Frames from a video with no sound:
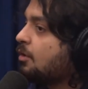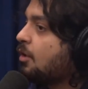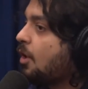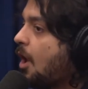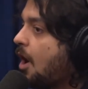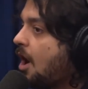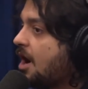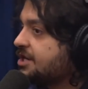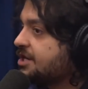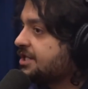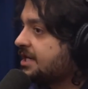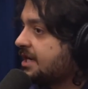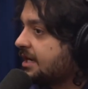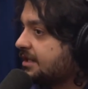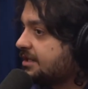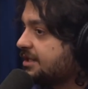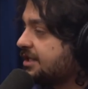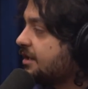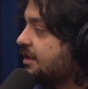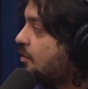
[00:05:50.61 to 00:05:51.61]
lógica
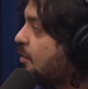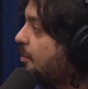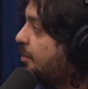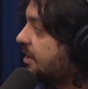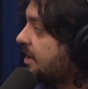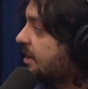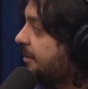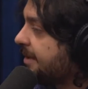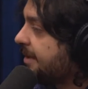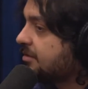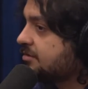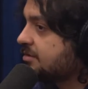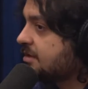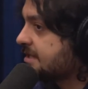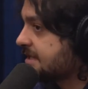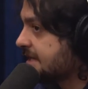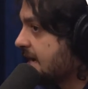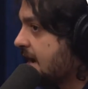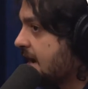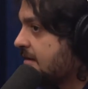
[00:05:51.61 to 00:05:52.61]
de comportamento
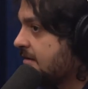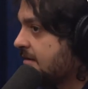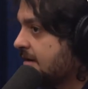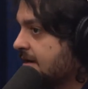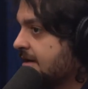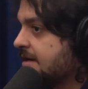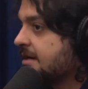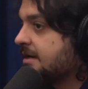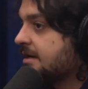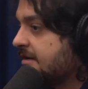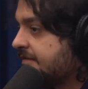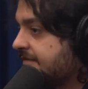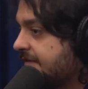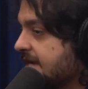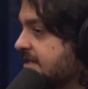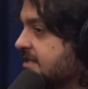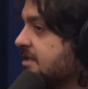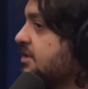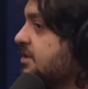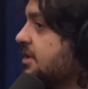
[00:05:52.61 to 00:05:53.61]
social Sim. que faz
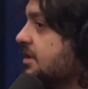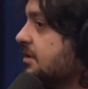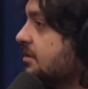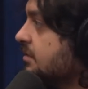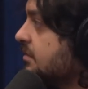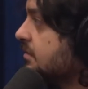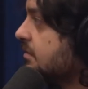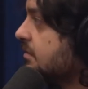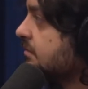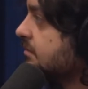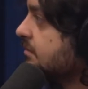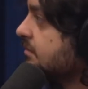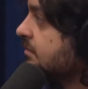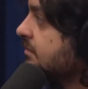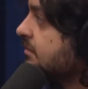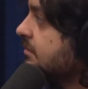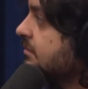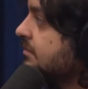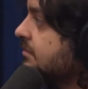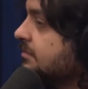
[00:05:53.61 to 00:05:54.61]
sentido.
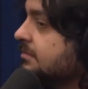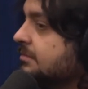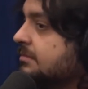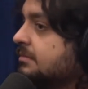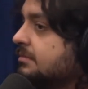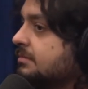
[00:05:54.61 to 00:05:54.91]
Sim.